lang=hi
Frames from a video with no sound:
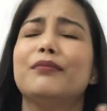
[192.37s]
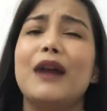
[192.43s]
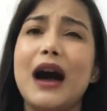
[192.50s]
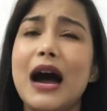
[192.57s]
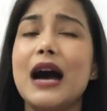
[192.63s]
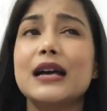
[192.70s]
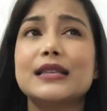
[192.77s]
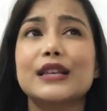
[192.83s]

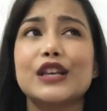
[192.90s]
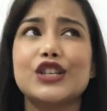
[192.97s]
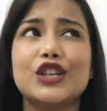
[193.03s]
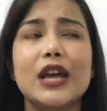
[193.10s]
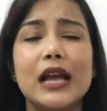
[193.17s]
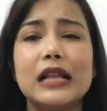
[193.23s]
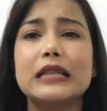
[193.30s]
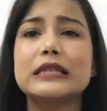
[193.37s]
मास्क
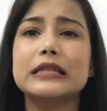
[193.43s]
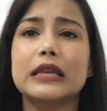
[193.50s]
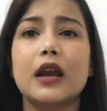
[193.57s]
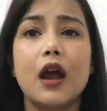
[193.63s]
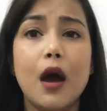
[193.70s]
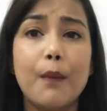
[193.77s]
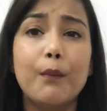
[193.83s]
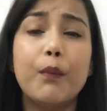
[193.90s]
जेल
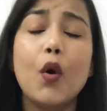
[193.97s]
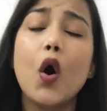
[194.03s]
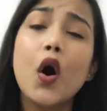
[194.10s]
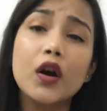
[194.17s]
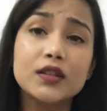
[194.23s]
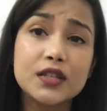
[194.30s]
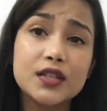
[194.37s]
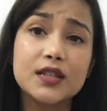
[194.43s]
स्क्रब
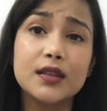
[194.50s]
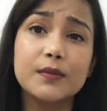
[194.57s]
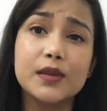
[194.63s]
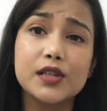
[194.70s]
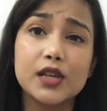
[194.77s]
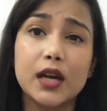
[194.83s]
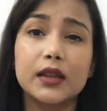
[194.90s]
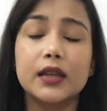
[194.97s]
बहुत सी चीज़ें
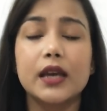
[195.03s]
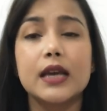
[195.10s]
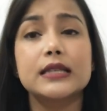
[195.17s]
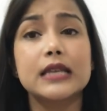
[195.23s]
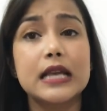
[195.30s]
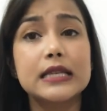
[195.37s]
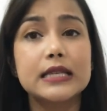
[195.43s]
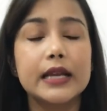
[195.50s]
मिल जाती हैं
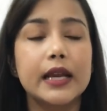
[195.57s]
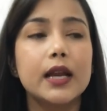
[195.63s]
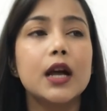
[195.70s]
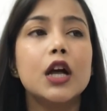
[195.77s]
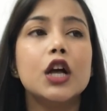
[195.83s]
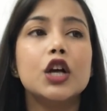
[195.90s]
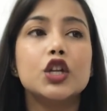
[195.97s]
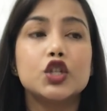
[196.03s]
सनस्क्रीन
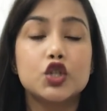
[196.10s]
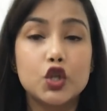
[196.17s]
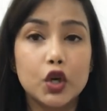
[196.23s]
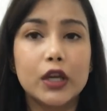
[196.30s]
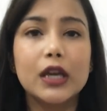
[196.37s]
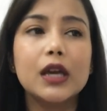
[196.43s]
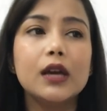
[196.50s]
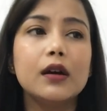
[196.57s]

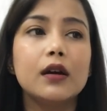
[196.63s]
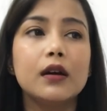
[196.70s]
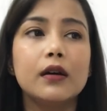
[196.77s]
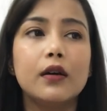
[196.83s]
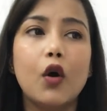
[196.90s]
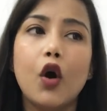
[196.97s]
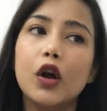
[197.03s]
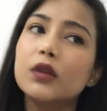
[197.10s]
जो कि
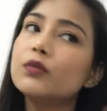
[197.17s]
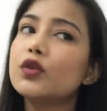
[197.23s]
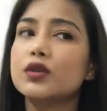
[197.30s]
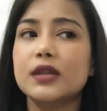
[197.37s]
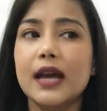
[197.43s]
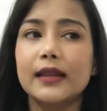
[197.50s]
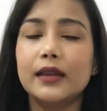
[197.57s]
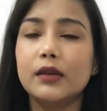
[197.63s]

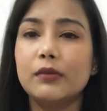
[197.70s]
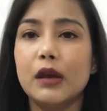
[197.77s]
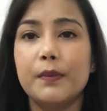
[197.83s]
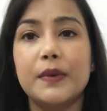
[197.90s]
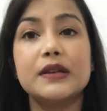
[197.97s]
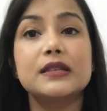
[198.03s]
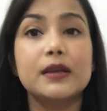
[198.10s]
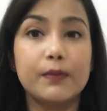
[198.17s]
ऑलमोस्ट आई थिंक मेरे
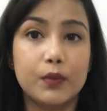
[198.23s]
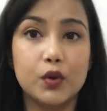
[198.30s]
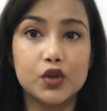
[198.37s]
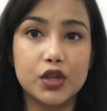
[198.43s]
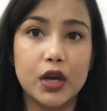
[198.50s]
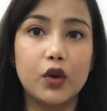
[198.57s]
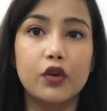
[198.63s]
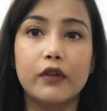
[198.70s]
पास सब
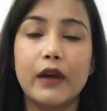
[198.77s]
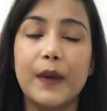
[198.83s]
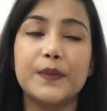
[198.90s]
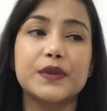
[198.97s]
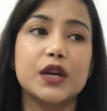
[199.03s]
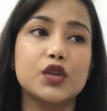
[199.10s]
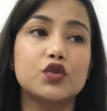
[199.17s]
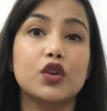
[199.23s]
कुछ है गुड
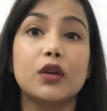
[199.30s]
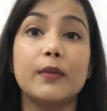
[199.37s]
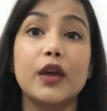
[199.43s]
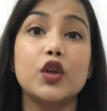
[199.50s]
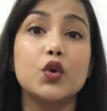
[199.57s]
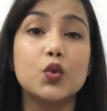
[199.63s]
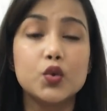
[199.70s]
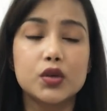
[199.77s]
वाइब्स का जो कि कि
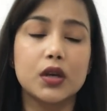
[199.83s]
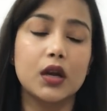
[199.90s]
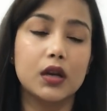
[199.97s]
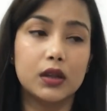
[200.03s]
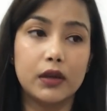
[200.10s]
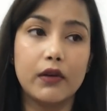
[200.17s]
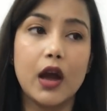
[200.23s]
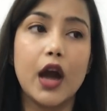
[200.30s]
मैं यूज़
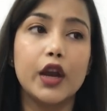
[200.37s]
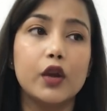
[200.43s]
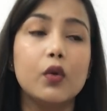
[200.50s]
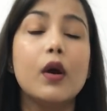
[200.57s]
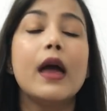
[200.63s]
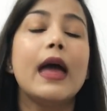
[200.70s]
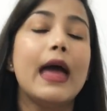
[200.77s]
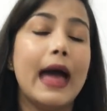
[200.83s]
करते हुए आ रही हूँ
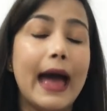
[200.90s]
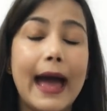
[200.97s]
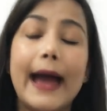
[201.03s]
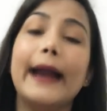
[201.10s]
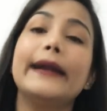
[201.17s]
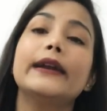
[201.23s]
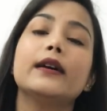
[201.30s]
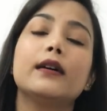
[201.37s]

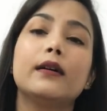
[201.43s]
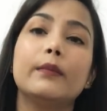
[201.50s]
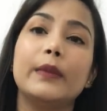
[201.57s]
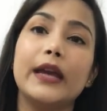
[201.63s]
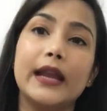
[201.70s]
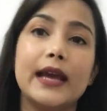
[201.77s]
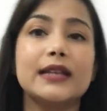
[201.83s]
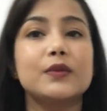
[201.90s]
एंड uh,
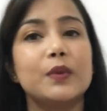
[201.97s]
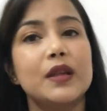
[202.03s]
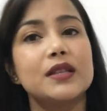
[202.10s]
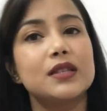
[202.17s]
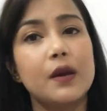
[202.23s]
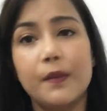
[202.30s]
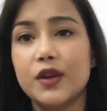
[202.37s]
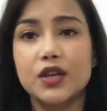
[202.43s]
मेरा
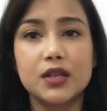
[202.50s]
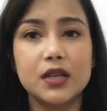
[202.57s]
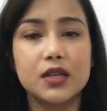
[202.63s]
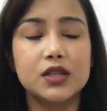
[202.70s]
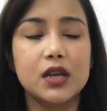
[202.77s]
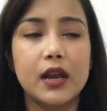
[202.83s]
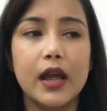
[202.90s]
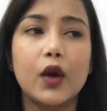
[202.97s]
एक्सपीरियंस हमेशा से
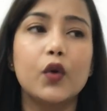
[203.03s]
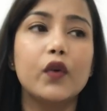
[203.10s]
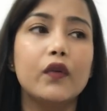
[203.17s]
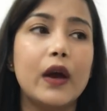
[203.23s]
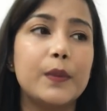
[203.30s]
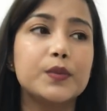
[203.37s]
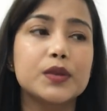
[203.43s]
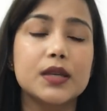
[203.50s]
अच्छा रहा है गुड
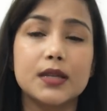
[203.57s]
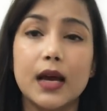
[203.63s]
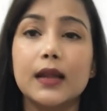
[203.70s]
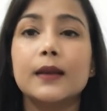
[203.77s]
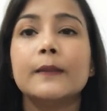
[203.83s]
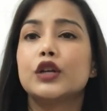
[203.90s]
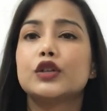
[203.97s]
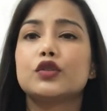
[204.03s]
वाइब्स के
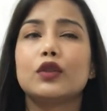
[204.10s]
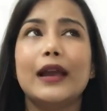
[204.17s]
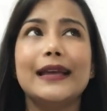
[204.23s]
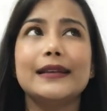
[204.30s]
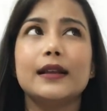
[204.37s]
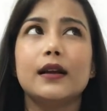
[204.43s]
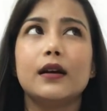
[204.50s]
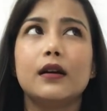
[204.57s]
साथ सो so,
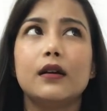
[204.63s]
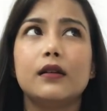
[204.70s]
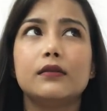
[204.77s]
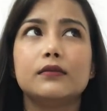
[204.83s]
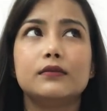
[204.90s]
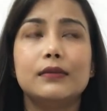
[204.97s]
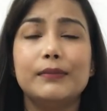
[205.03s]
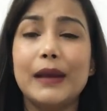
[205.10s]
लाइक like,
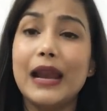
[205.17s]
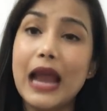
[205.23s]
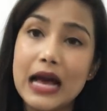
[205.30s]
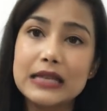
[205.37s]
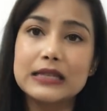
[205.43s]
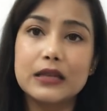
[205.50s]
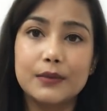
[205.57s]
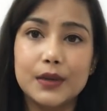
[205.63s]
uh, मैं
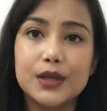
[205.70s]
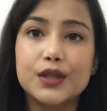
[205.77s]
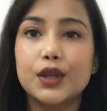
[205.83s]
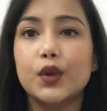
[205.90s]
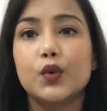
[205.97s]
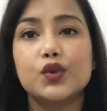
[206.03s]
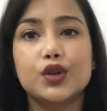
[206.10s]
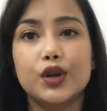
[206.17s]
लास्ट समर
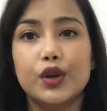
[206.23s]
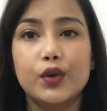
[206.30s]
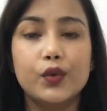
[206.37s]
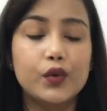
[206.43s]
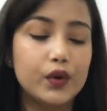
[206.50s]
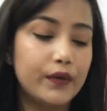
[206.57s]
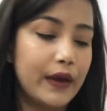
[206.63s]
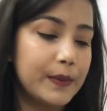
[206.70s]
से यूज़ कर रही
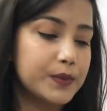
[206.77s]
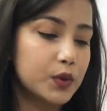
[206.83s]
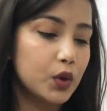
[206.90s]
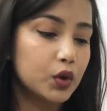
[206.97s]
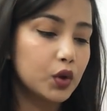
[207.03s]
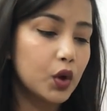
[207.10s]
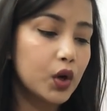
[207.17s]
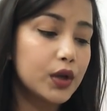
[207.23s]
हूँ गुड वाइब्स
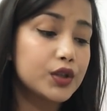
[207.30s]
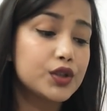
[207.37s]
को तो